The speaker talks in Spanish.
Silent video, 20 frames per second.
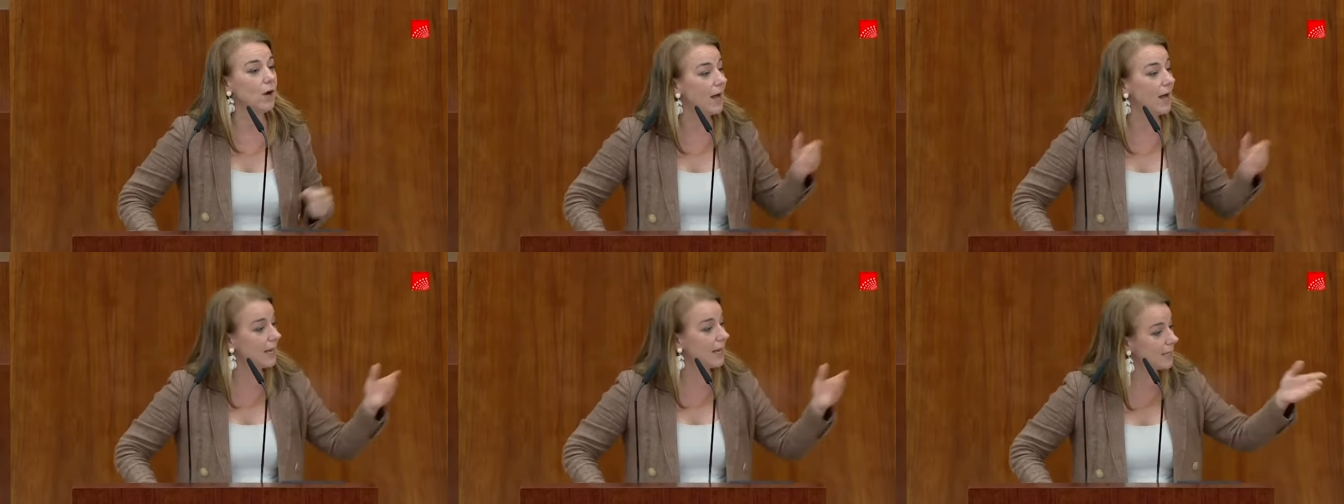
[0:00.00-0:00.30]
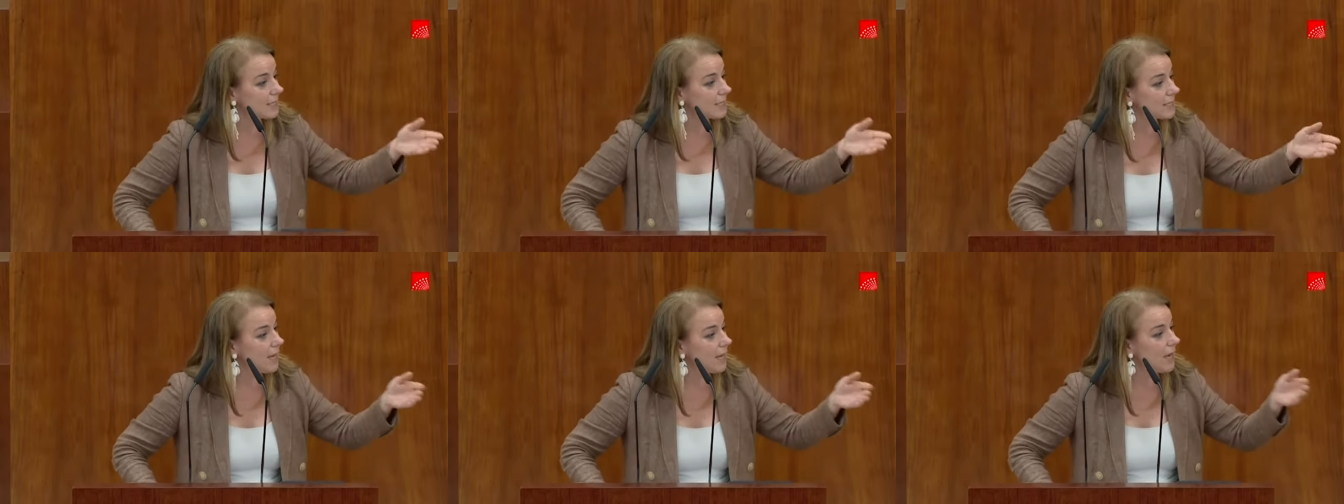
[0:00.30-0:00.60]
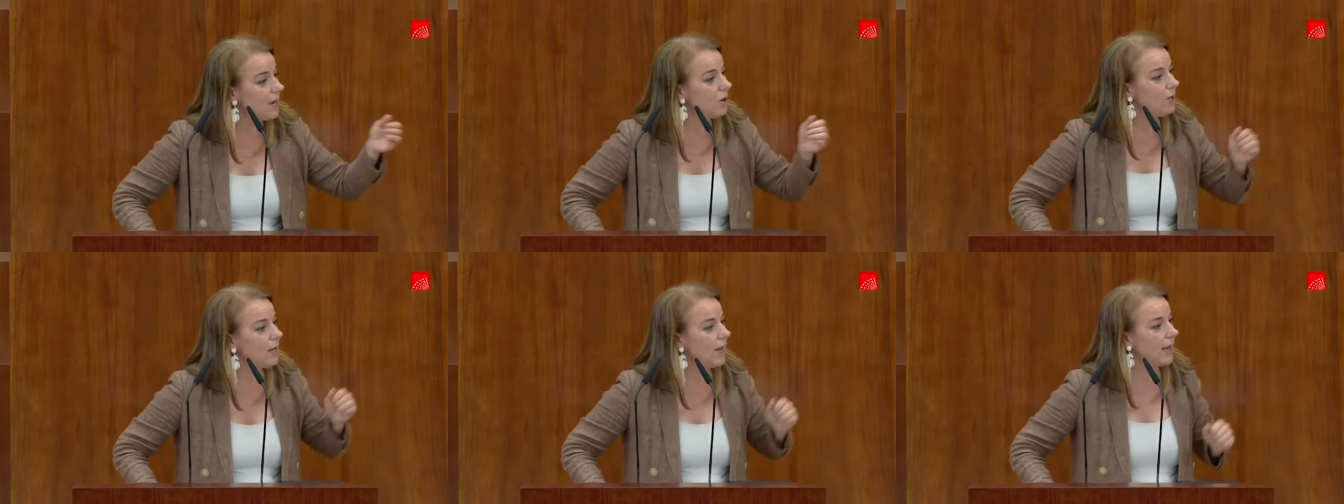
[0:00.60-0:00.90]
al que está
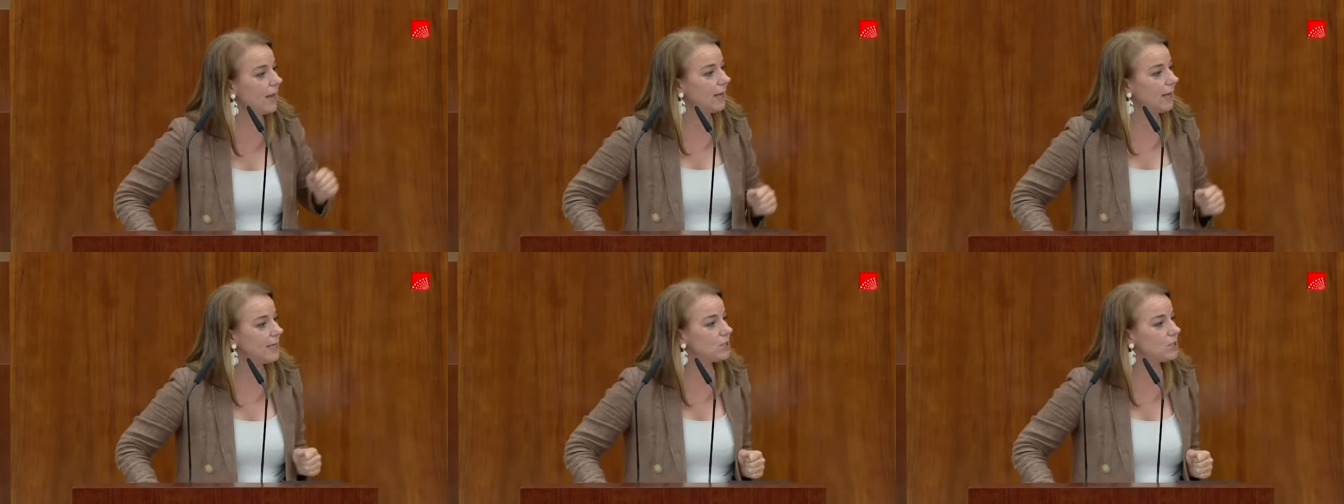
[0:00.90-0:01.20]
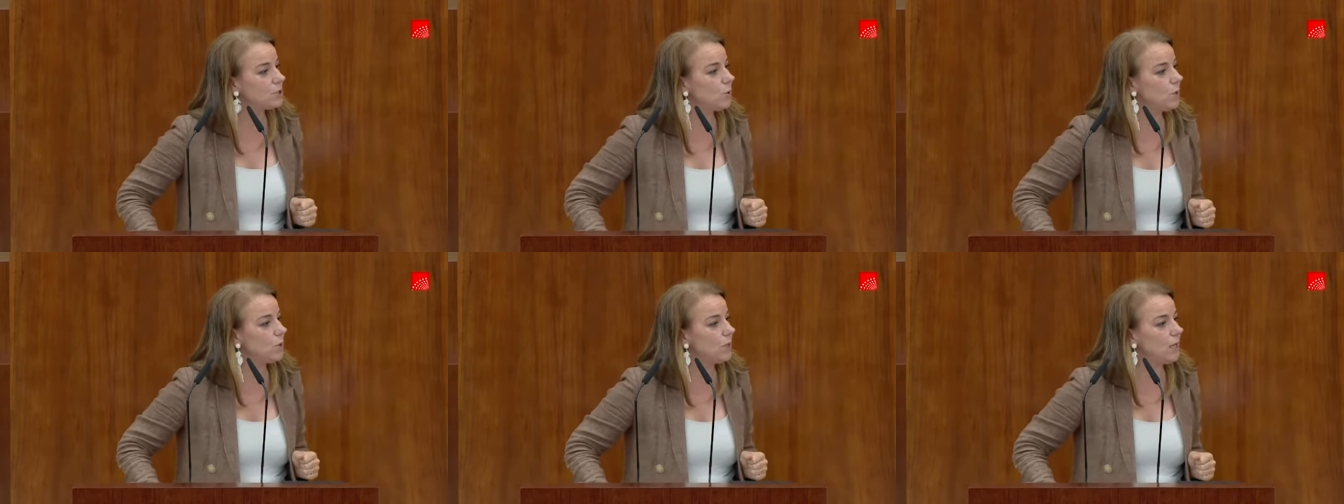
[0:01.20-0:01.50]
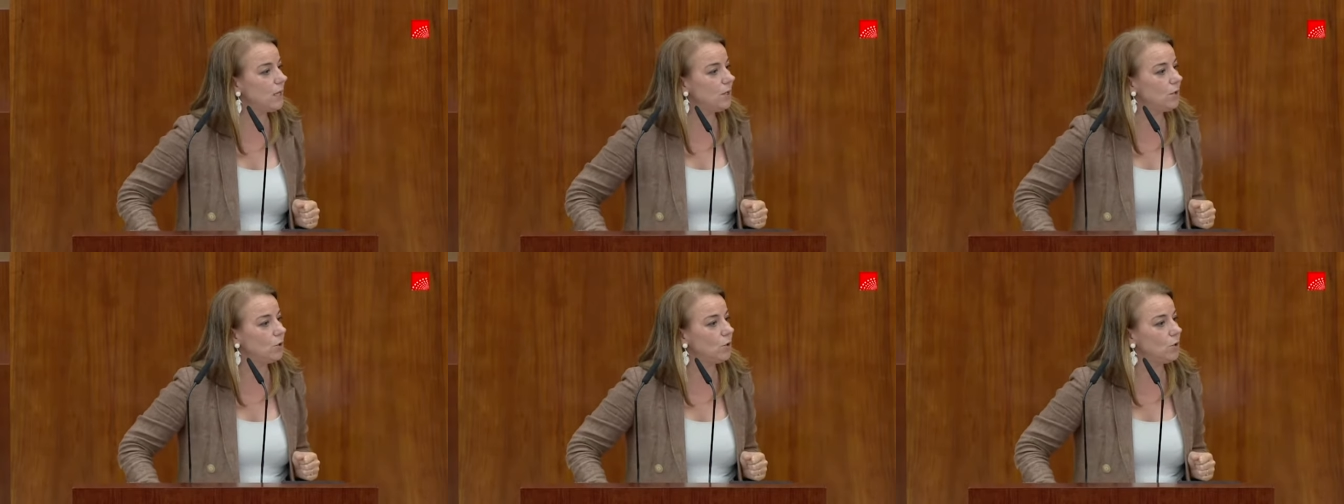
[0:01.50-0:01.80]
ahora
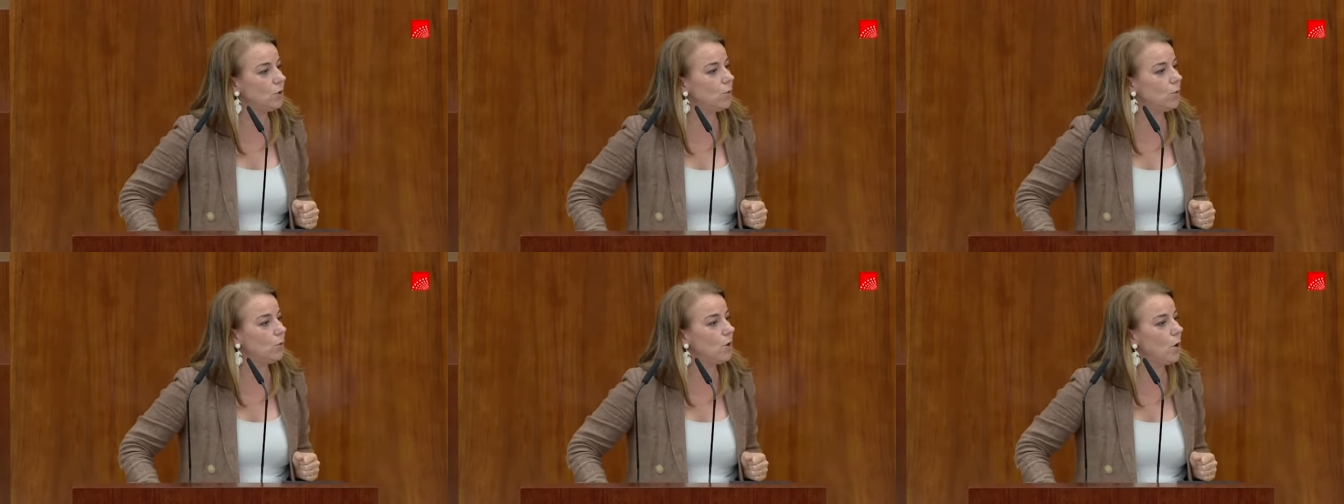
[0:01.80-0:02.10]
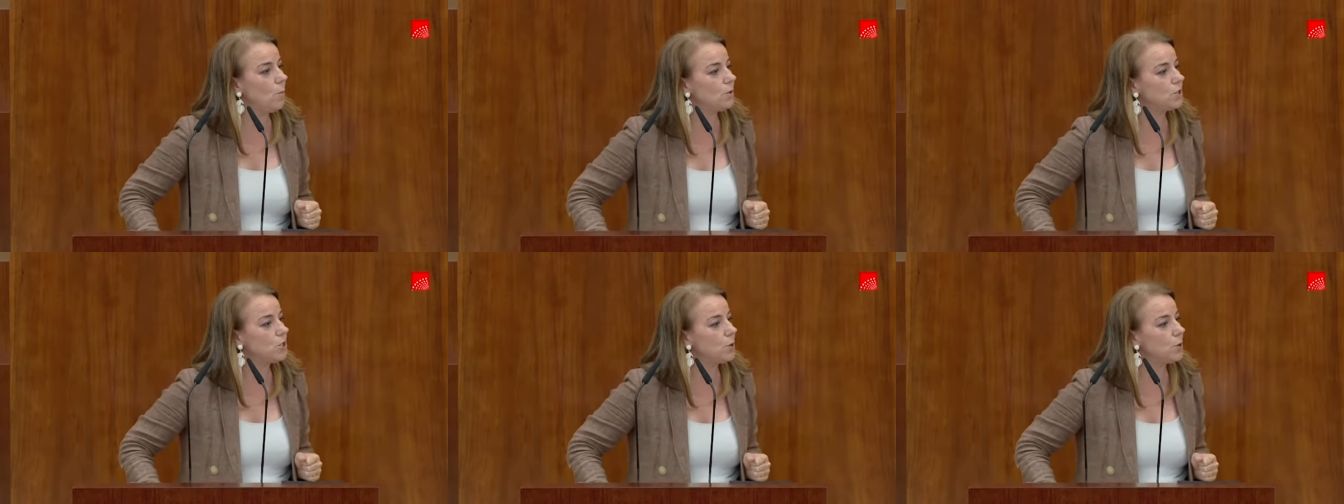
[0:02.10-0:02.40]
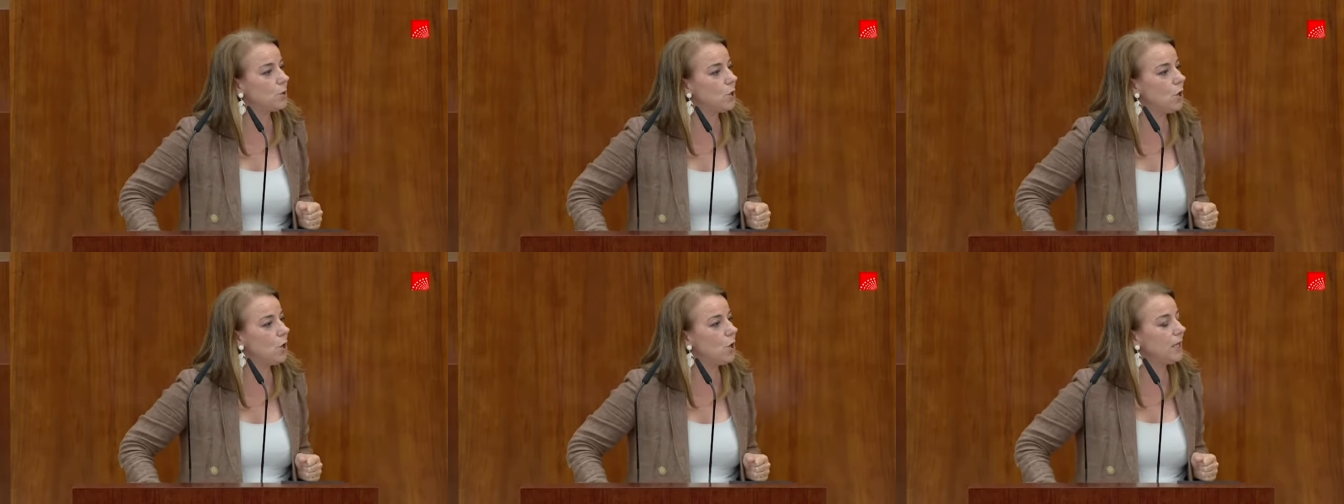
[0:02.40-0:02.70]
estudiando una
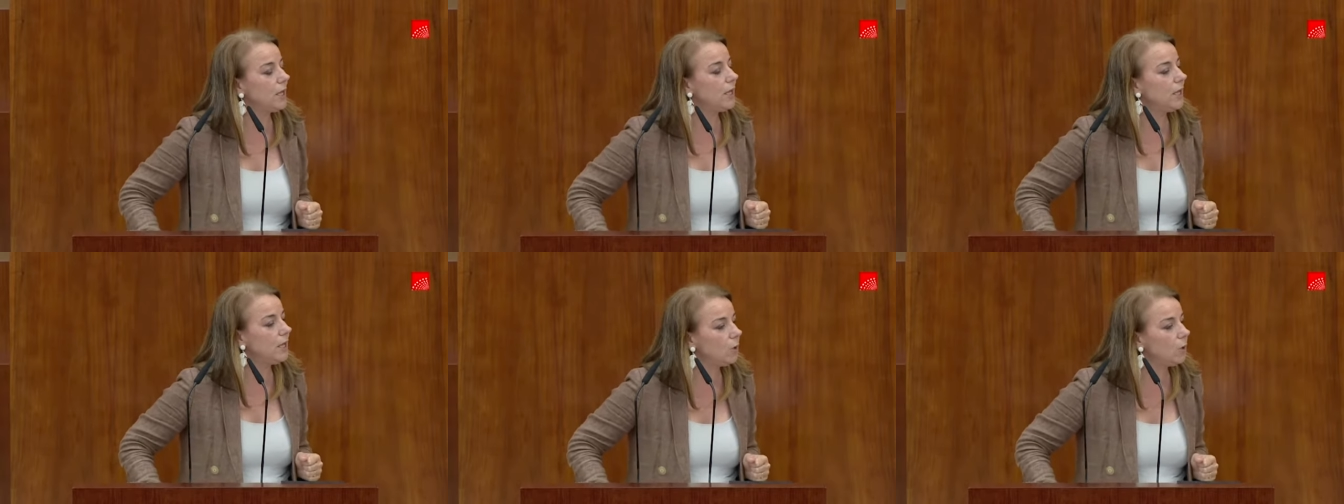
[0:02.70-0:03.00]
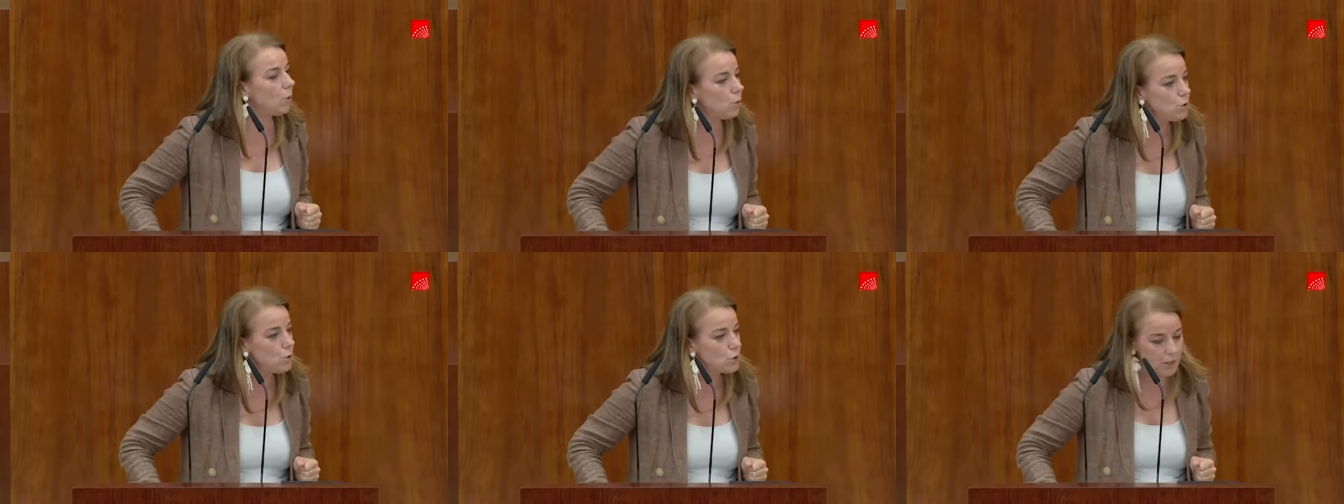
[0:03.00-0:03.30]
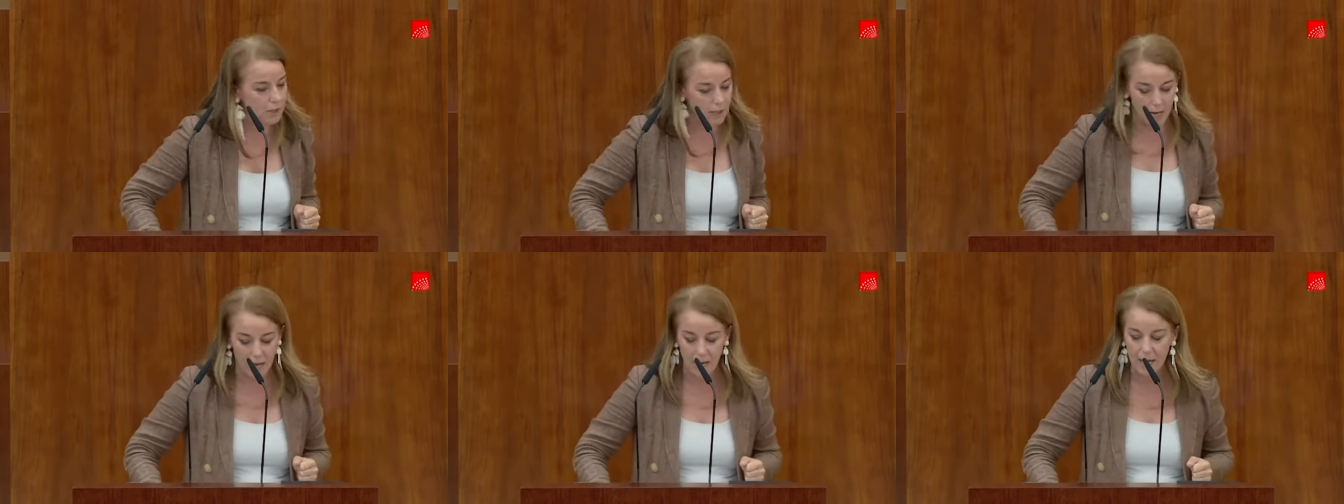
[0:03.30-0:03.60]
oposición
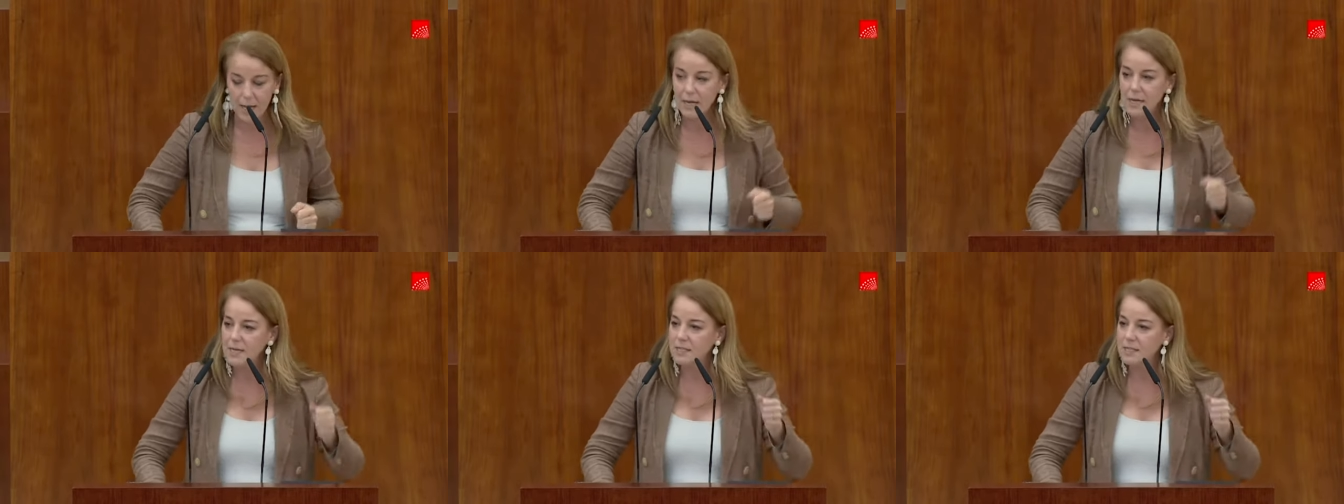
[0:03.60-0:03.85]
injusta,